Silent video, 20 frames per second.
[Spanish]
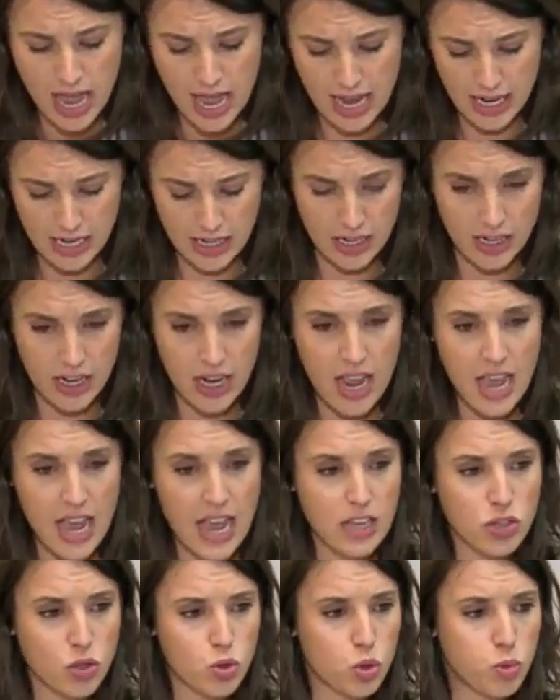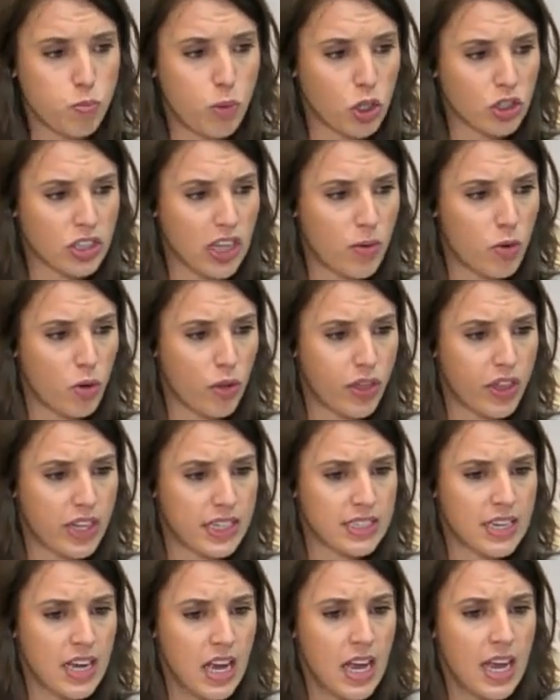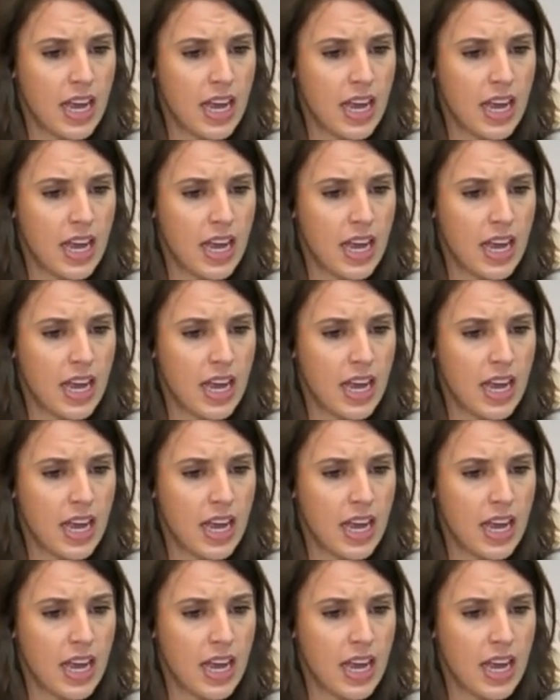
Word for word: en, en sus portavoces